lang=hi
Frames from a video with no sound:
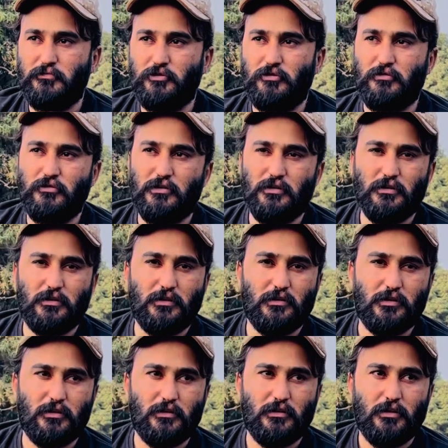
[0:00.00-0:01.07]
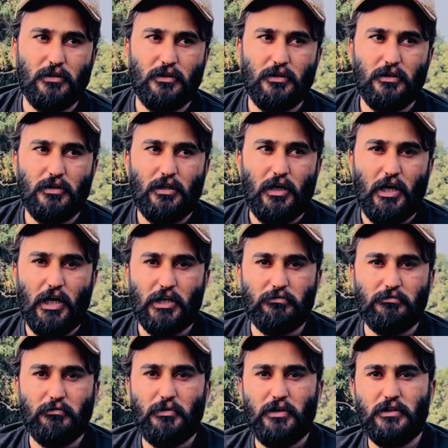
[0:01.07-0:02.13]
मतलब
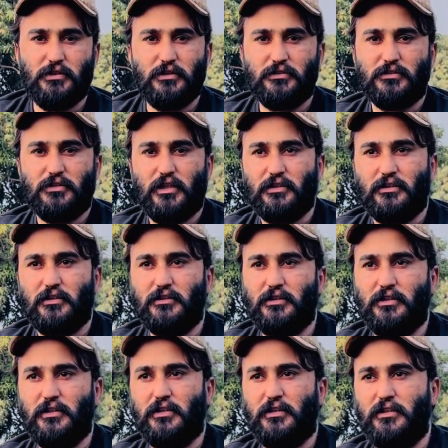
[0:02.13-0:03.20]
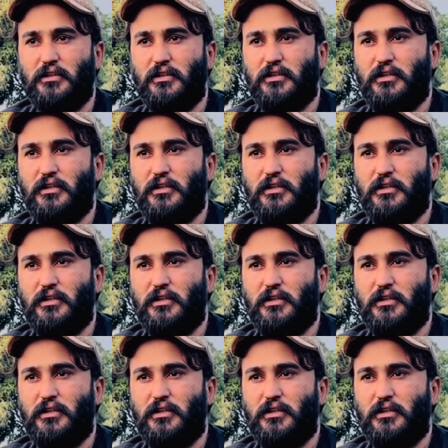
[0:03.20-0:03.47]
आठवें महीने से स्टार्ट कर दें लगाना